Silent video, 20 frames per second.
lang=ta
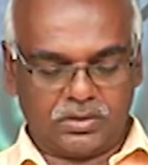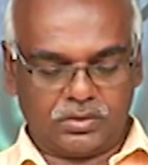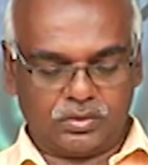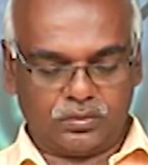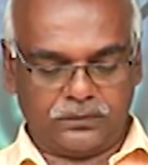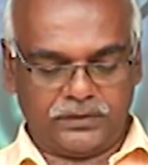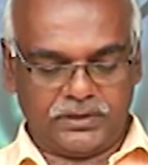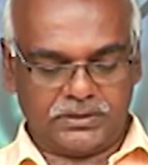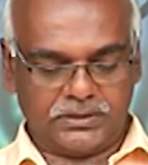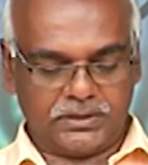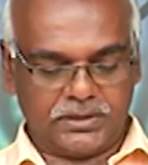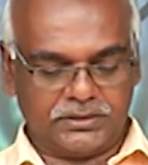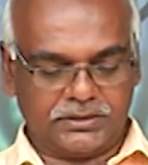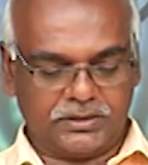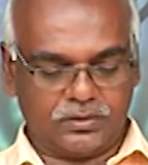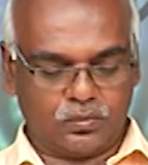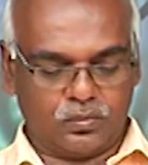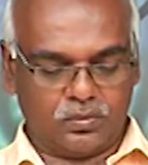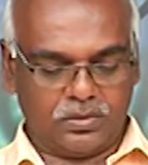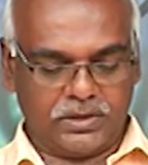சுவிசேஷ
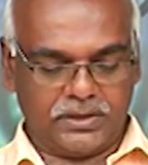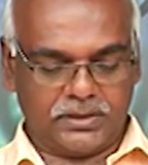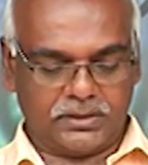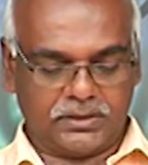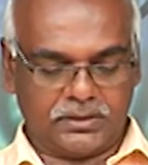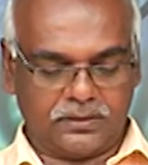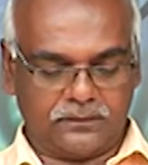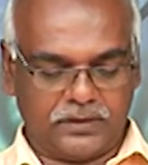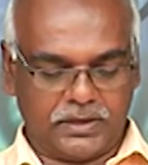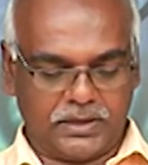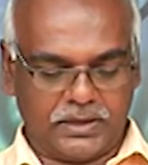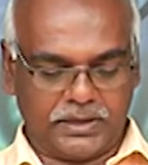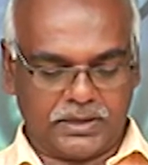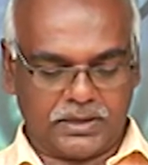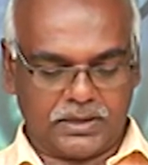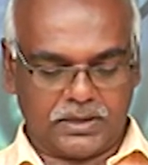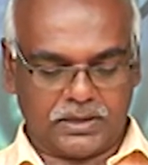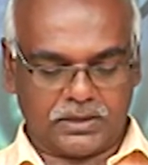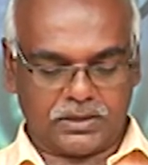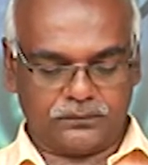ஊழியத்தின்
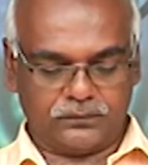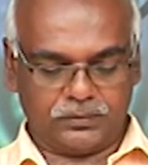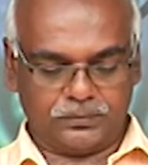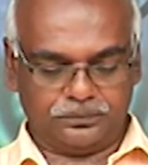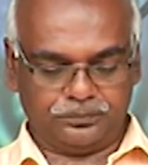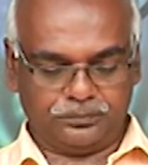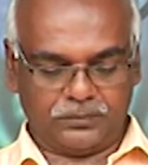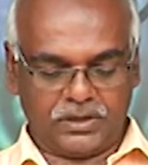வேலைக்காகவும்